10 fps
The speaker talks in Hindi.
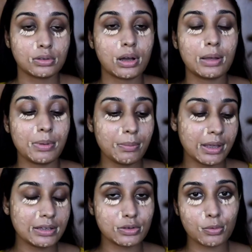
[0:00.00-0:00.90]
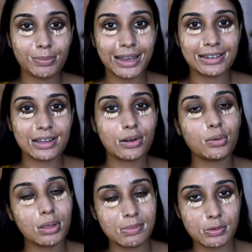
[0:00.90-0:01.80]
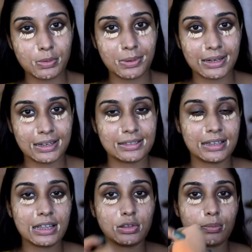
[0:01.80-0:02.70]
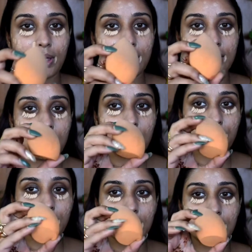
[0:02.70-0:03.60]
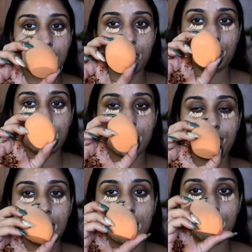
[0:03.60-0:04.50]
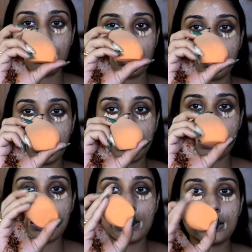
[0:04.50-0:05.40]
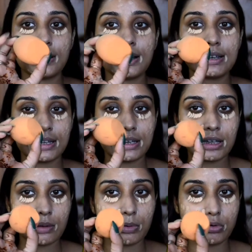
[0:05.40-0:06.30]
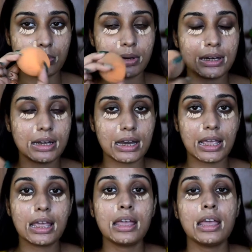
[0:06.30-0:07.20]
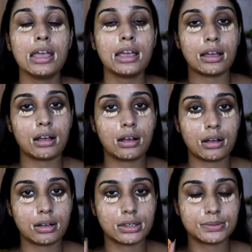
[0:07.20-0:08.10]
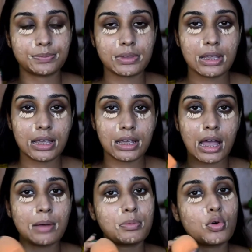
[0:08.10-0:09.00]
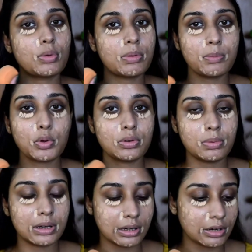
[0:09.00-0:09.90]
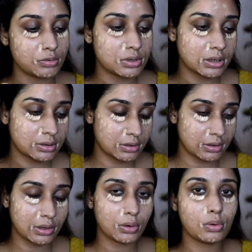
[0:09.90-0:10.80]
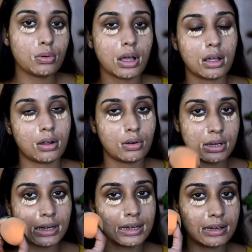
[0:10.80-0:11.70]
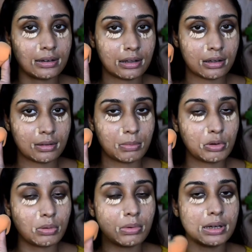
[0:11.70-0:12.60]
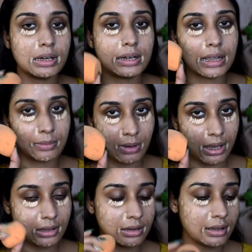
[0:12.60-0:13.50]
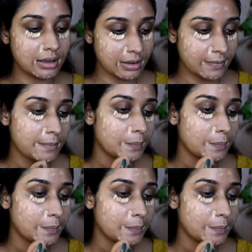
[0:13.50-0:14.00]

तो अभी मैं इसको ब्लेंड करूंगी ब्यूटी ब्लेंडर से तो मैं यहाँ पर ले रही हूँ ये वाला ब्यूटी ब्लेंडर ये रियल टेक्निक का ब्यूटी ब्लेंडर है आ, ये आप कोई भी ब्यूटी ब्लेंडर यूज़ कर सकते हो ये ब्यूटी ब्लेंडर डैम है ठीक है